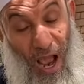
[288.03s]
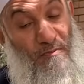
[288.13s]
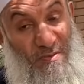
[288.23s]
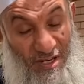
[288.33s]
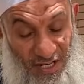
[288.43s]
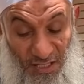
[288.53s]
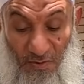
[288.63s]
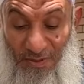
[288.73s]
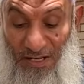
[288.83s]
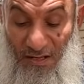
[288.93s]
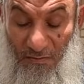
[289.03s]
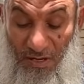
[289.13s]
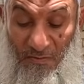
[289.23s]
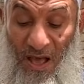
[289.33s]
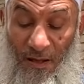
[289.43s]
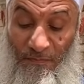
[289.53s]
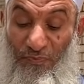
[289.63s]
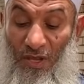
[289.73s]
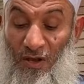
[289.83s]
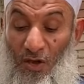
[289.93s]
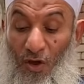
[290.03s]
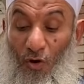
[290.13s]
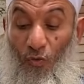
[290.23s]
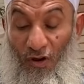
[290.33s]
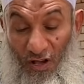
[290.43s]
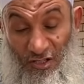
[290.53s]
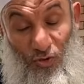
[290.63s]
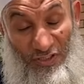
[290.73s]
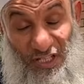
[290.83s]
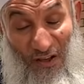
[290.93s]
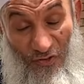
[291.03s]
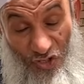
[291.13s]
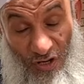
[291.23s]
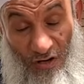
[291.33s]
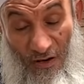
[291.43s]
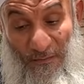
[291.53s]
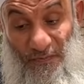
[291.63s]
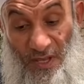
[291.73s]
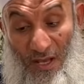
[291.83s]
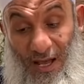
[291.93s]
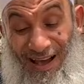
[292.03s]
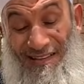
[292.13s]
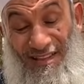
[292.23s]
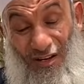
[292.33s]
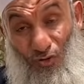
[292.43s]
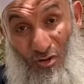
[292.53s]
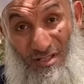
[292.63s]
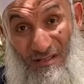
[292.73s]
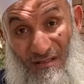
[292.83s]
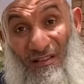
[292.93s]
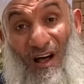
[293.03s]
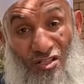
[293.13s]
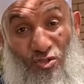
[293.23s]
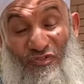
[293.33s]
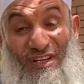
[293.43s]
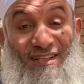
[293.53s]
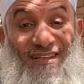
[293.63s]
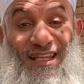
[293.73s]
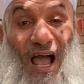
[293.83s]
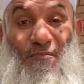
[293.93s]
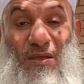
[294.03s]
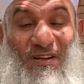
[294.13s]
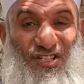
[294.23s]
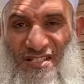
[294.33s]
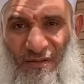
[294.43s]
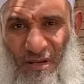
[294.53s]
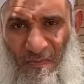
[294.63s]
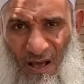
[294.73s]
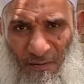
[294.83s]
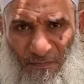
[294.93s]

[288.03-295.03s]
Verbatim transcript: اعمم الجسم بالماء والاصل عندنا في الشرع ان الغسل الاصل فيه تعميم الجسد بالماء